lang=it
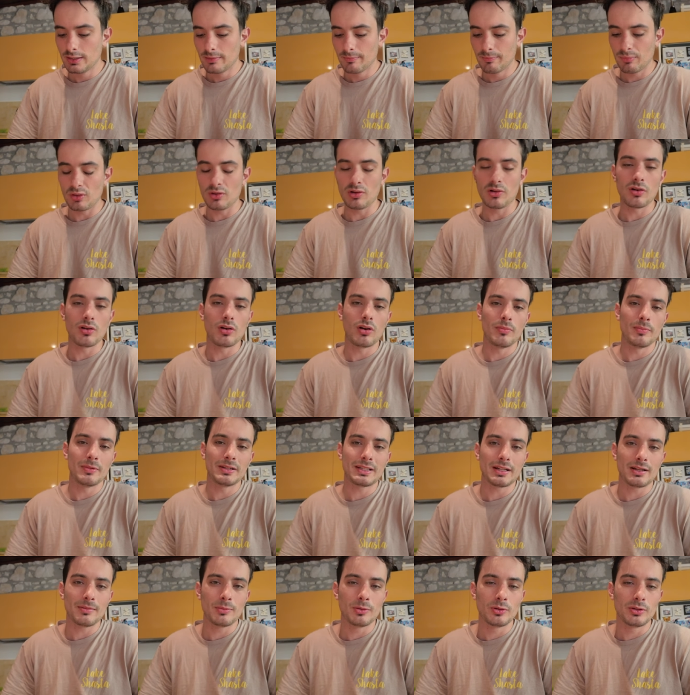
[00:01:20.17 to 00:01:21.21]
Poi ho, ho il
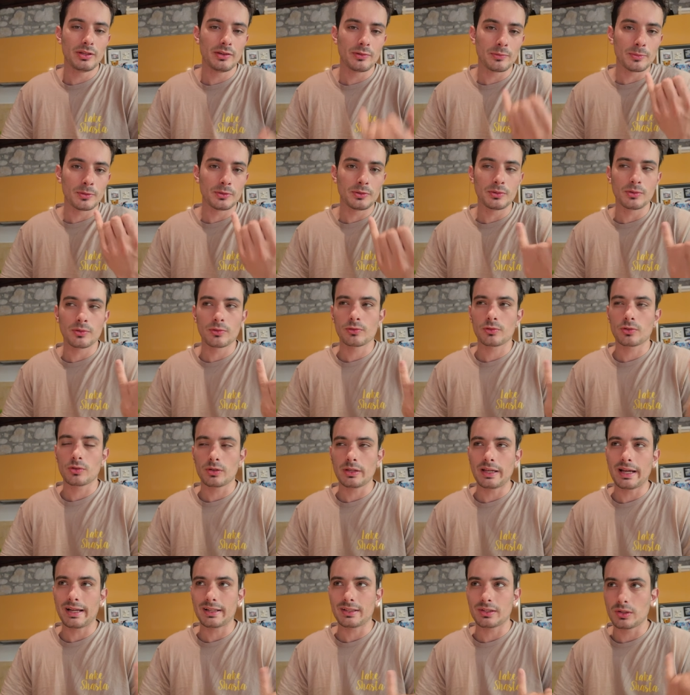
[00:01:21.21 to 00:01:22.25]
metabolismo di uno
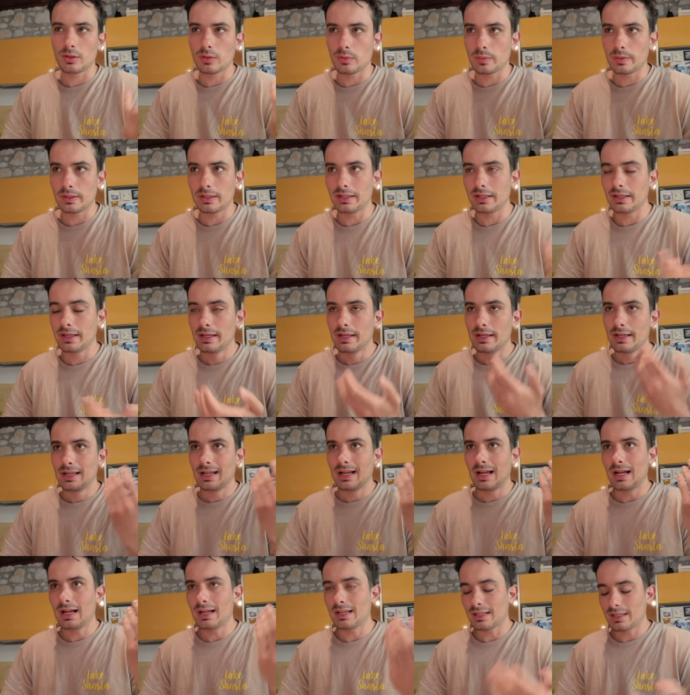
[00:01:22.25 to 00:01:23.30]
scoiattolo, quindi
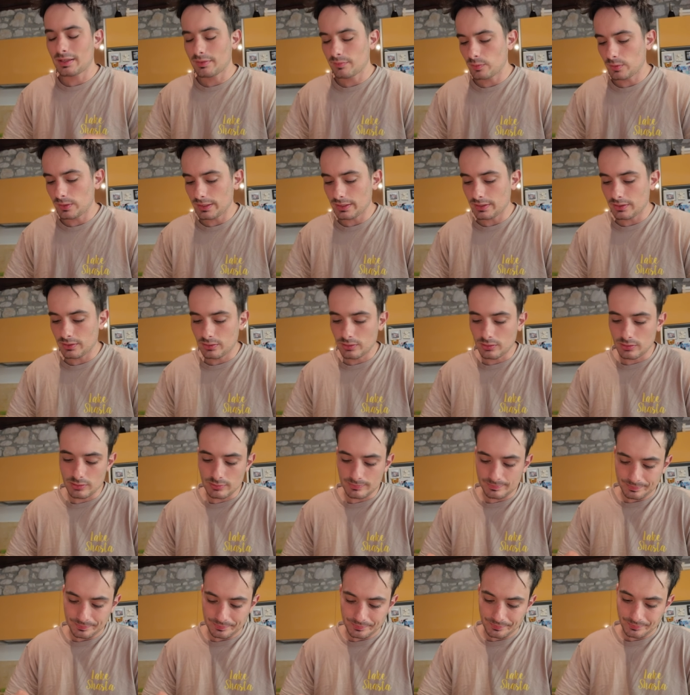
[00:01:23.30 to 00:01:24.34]
anche volendo